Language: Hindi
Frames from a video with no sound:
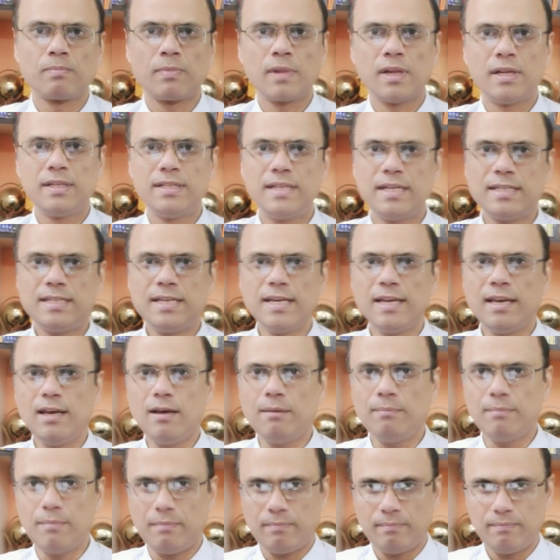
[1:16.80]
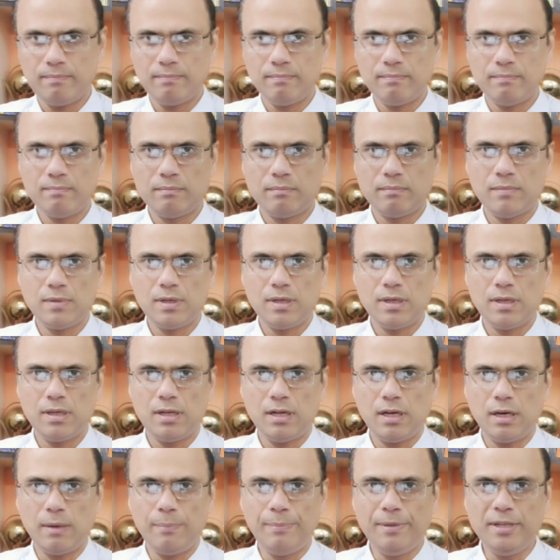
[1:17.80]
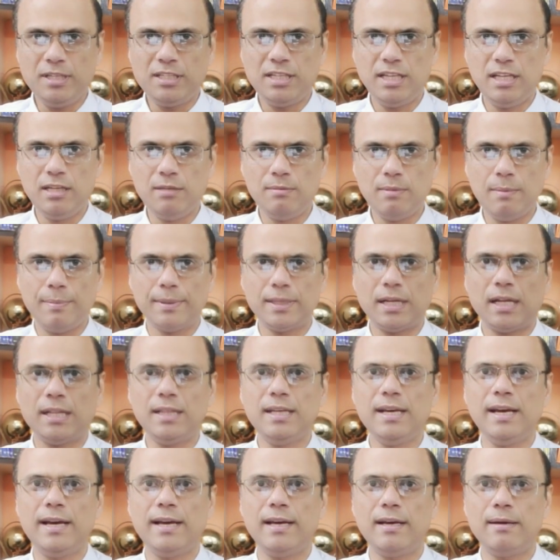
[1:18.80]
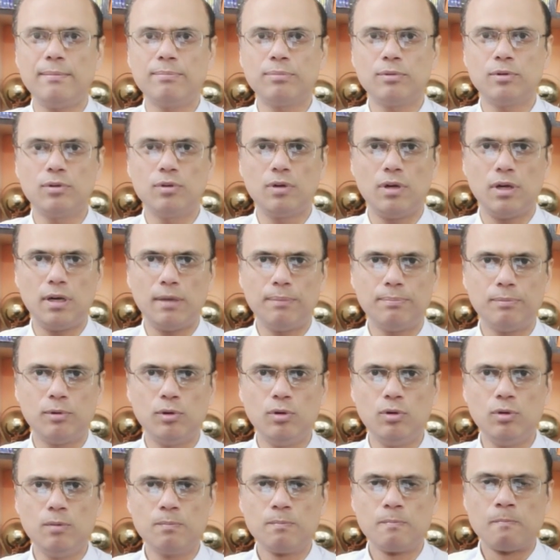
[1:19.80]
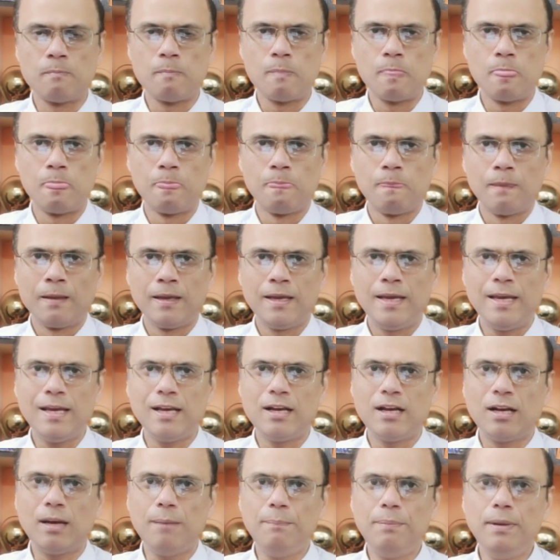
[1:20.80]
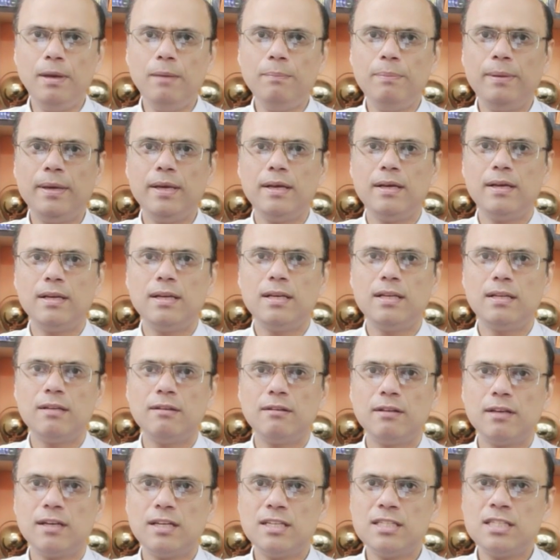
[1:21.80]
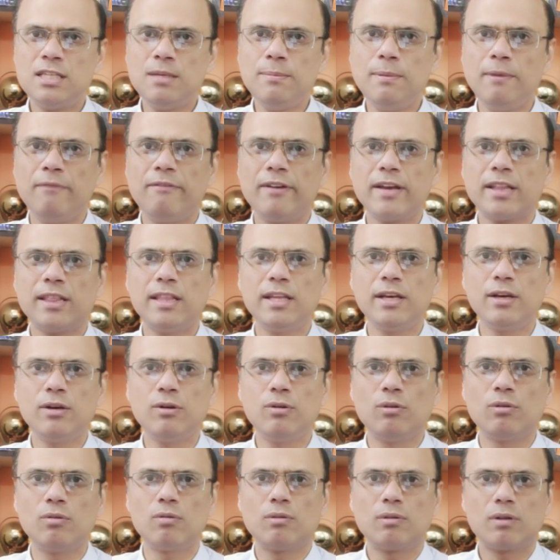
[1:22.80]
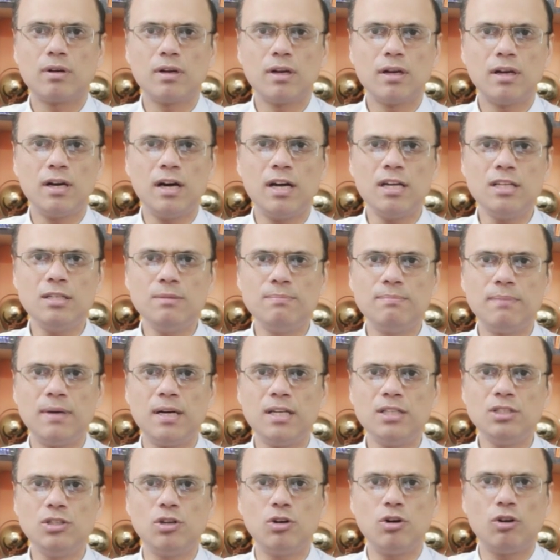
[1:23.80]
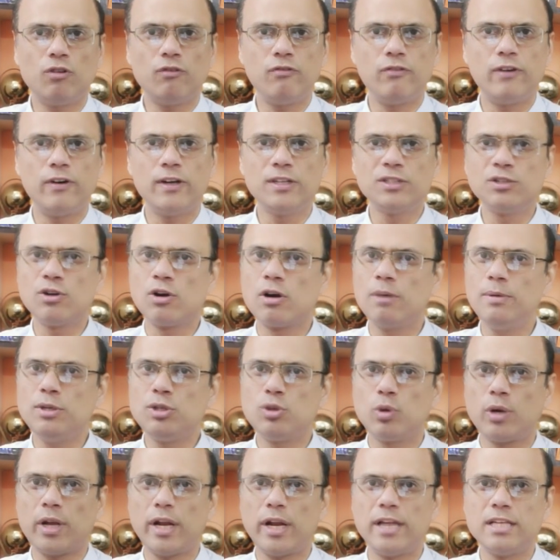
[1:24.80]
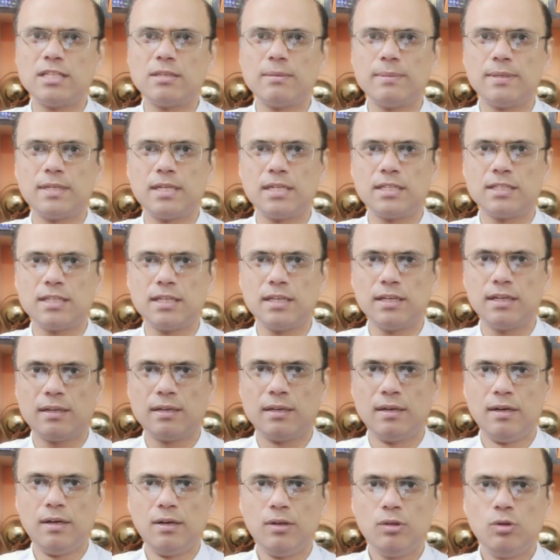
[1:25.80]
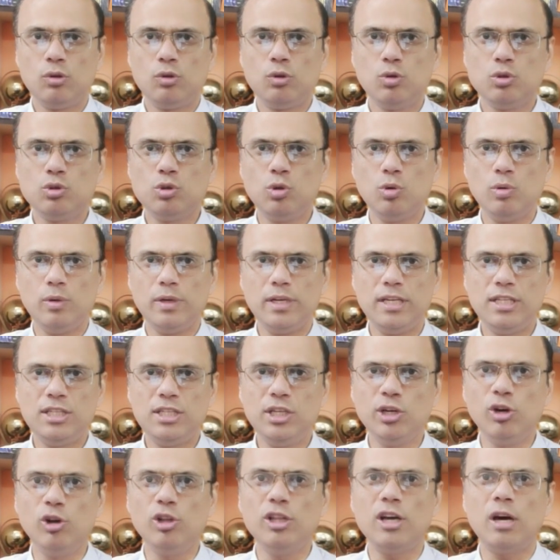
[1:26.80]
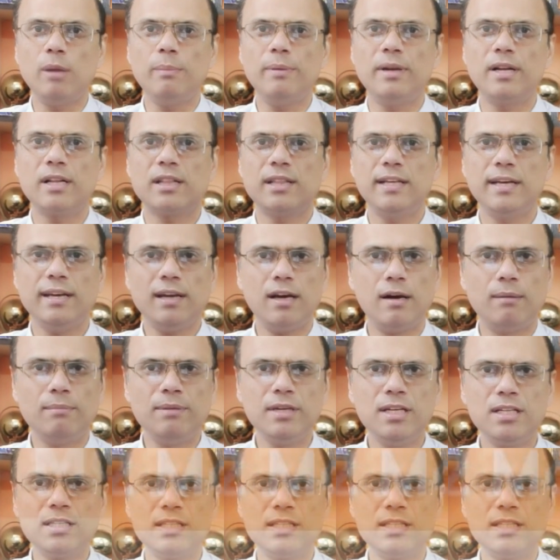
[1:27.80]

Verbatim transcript: जैसे कि हम अपनी सीरीज में बताते आए आपको आपको कि कभी भी किसी भी व्यक्ति को कर्ज मर्ज और फर्ज को कभी छोटा नहीं समझना चाहिए तो दोस्तों इसी को ध्यान में रखते हैं हम ये